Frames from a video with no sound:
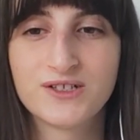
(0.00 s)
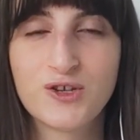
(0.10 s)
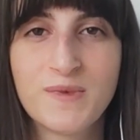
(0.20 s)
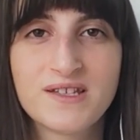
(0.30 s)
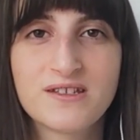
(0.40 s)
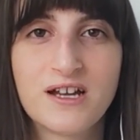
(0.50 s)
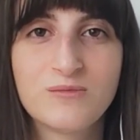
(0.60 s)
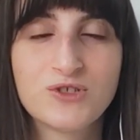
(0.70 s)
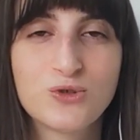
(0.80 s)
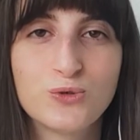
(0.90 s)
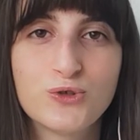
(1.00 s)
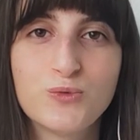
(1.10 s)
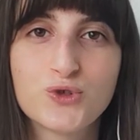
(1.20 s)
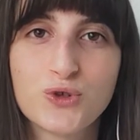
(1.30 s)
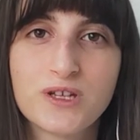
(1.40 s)
sömestr almış
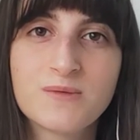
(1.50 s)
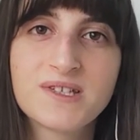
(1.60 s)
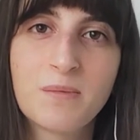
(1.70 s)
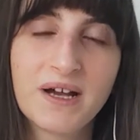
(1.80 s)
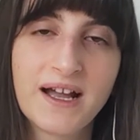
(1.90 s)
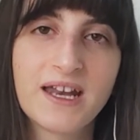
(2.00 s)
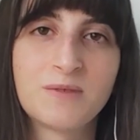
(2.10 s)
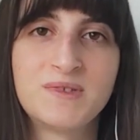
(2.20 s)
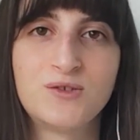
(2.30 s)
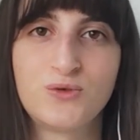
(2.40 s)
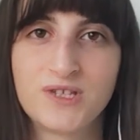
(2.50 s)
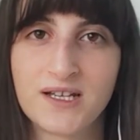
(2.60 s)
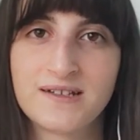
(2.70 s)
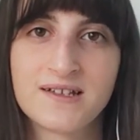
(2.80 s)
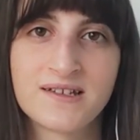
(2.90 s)
olduğumuz notlarımıza bakarak bizi
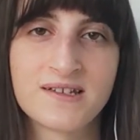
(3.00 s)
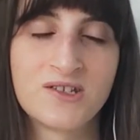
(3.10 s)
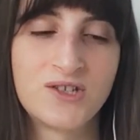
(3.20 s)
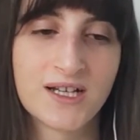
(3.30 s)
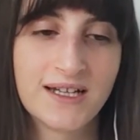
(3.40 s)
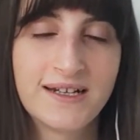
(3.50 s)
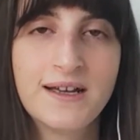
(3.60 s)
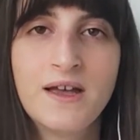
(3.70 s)
yüksek lisansa seçecekler.